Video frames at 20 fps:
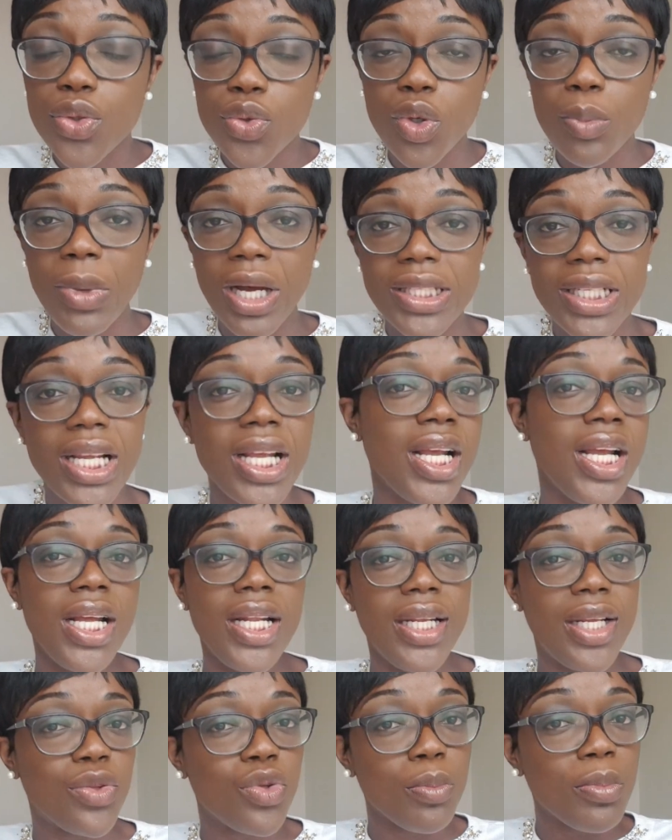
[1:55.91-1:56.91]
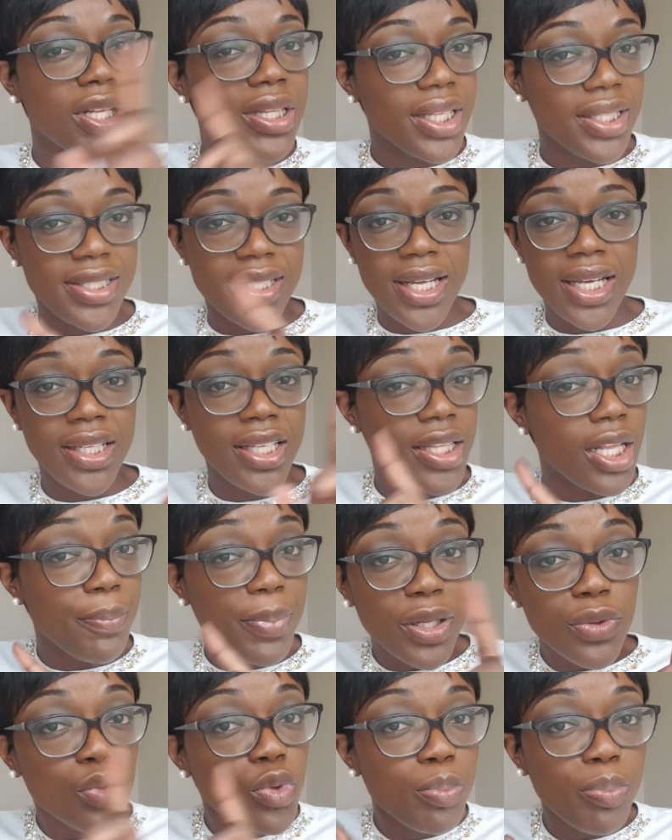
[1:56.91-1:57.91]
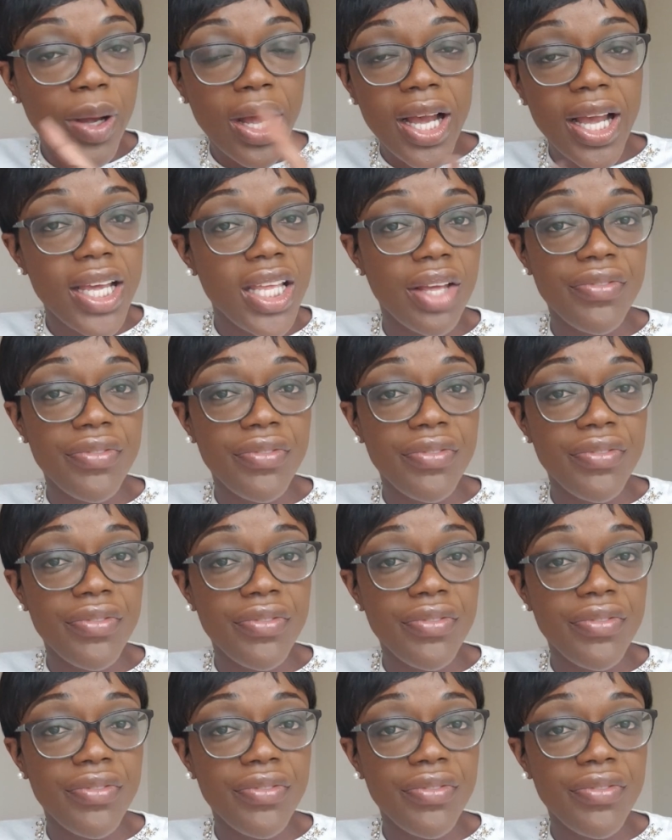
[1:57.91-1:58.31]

tomates, les tomates, elles, n'étaient pas toutes pareilles.